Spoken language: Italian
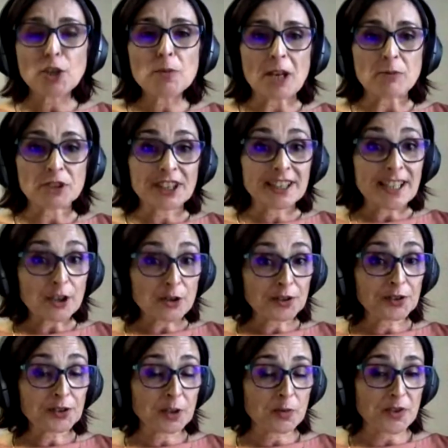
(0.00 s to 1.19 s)
e dobbiamo tener
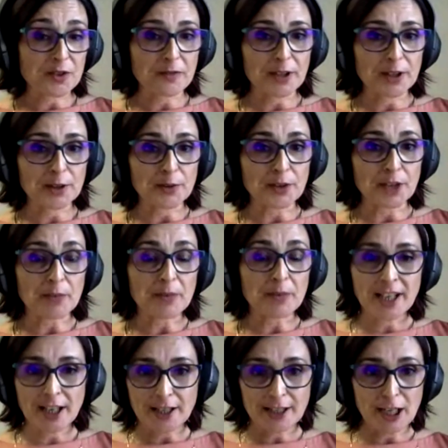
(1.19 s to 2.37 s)
conto di questo fattore,
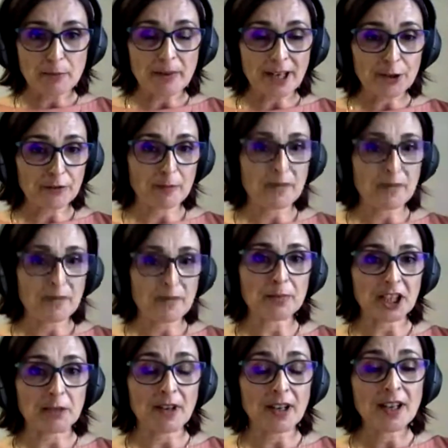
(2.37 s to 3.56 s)
perché ne ha parlato
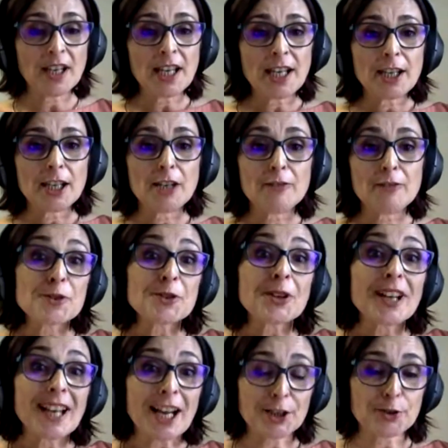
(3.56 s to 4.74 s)
Fabiana prima, il
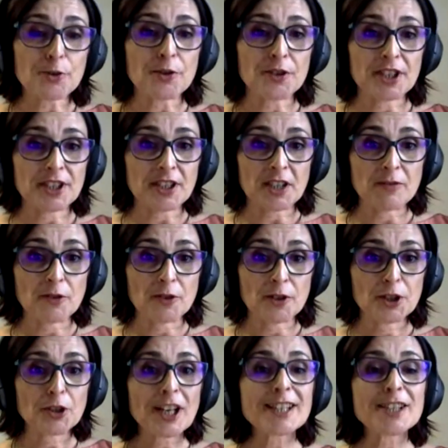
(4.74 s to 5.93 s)
famoso carico
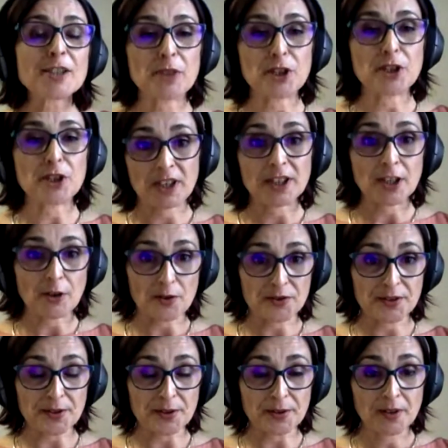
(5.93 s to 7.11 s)
cognitivo è semplicemente
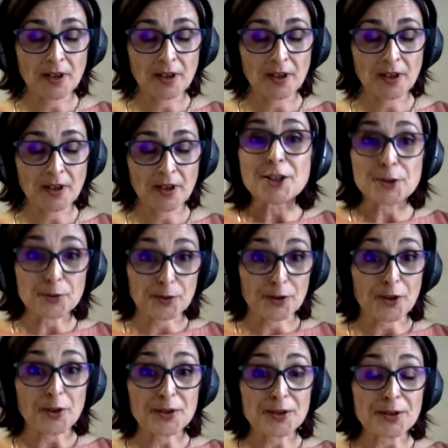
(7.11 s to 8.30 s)
nostro è
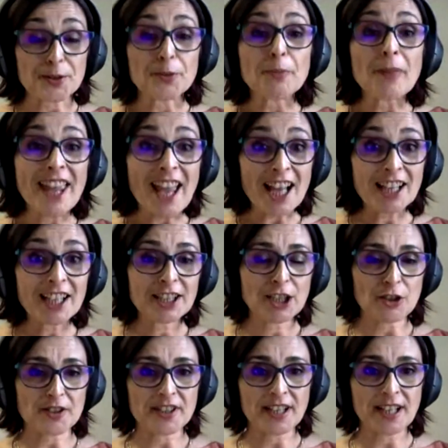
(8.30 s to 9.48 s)
solo nostro, ma è
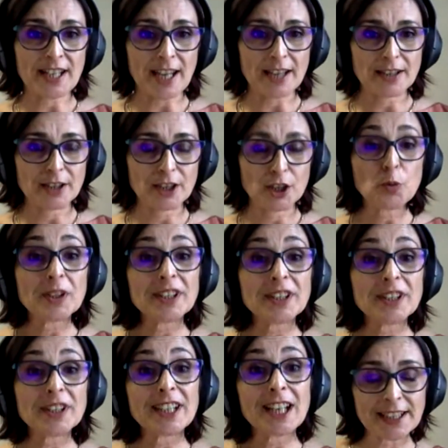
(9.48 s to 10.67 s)
anche dei nostri clienti.
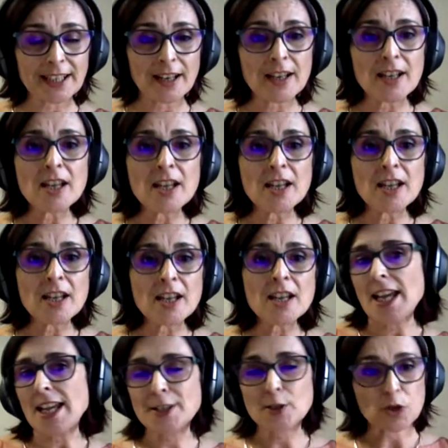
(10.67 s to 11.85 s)
Quindi la fatica
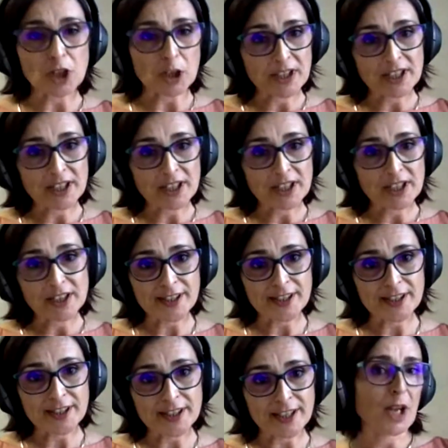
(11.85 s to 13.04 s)
è sicuramente nostra che
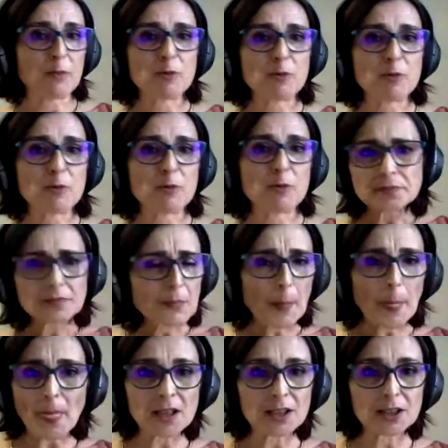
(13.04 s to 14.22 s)
dobbiamo
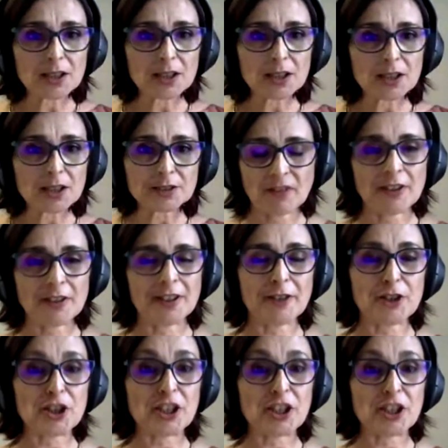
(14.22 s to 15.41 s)
mm, eh,
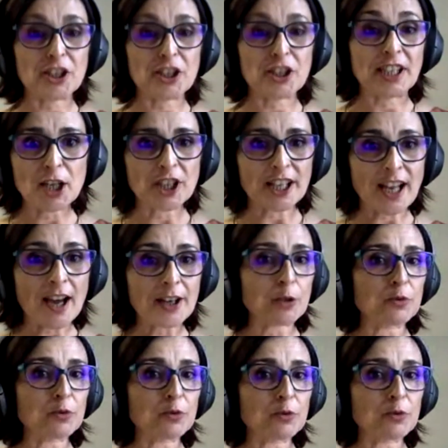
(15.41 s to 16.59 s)
facilitare e
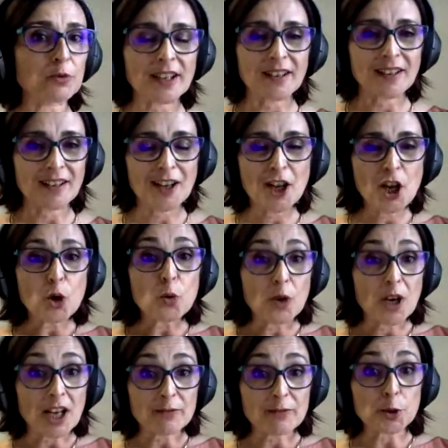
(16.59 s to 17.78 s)
moderare un, un,
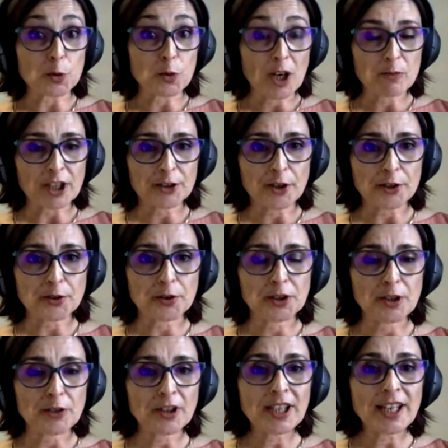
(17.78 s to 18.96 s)
lavoro, un laboratorio
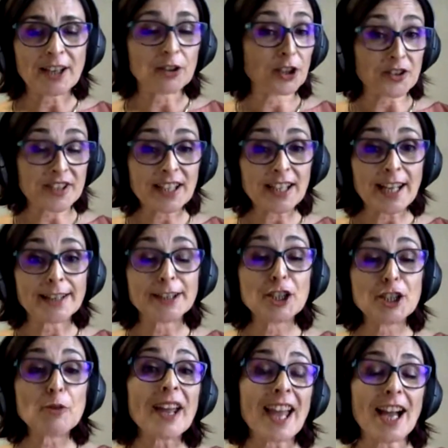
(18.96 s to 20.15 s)
con i, loro, con i nostri
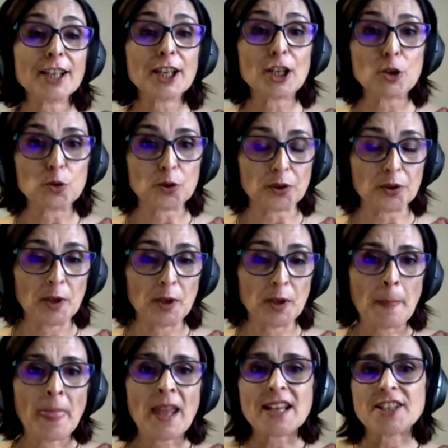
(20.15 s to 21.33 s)
clienti, ma è anche loro
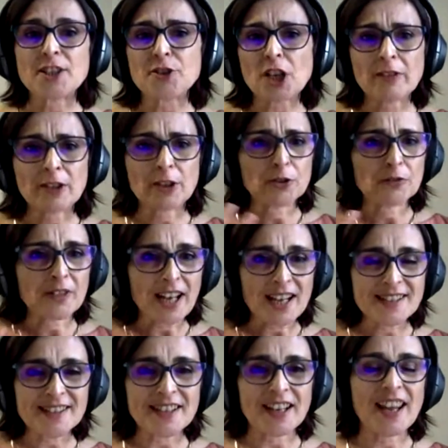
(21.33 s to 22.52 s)
che si trovano a dover
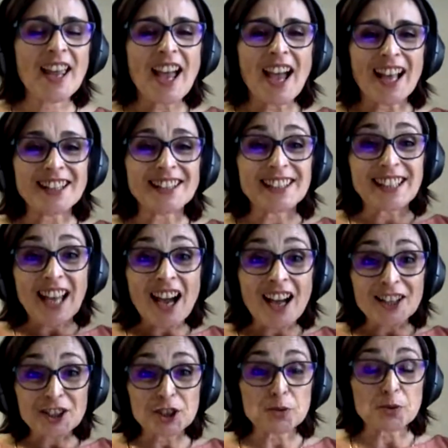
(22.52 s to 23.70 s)
essere al di
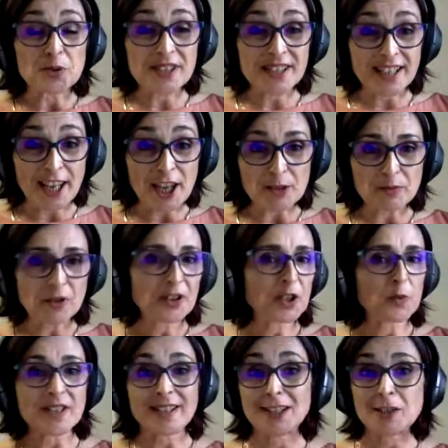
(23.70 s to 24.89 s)
là di uno schermo,
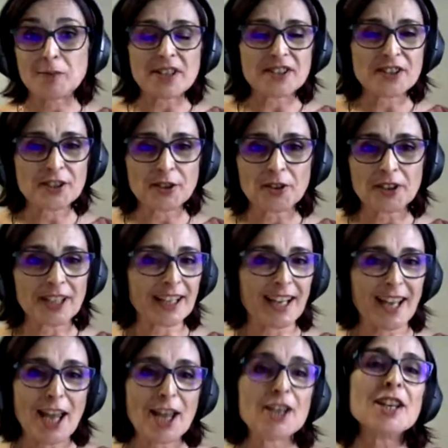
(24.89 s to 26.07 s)
in questa dimensione che
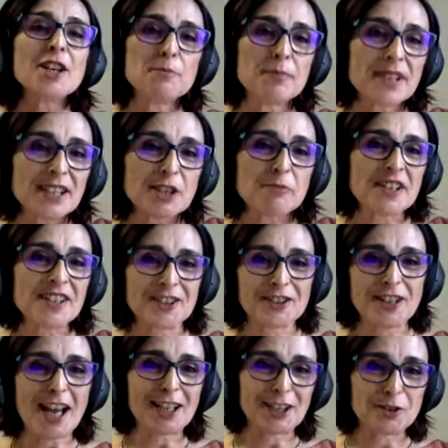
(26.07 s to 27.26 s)
è
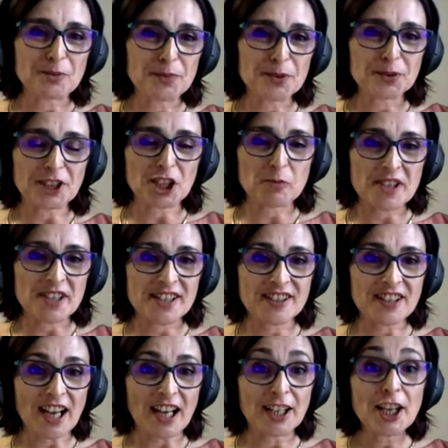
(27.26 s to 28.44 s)
bidimensionale, non più
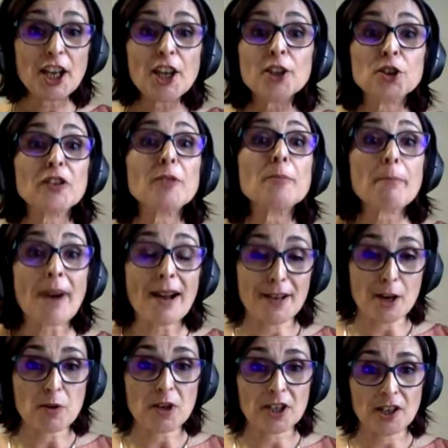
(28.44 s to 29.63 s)
tridimensionale, dove
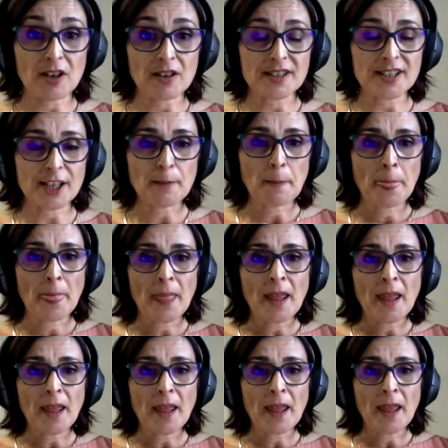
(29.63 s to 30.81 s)
manca qualcosa.
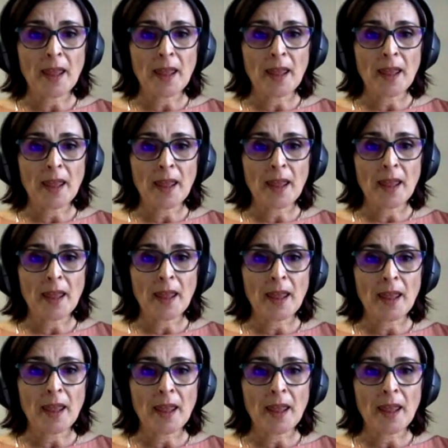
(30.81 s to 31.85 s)
E come possiamo fare?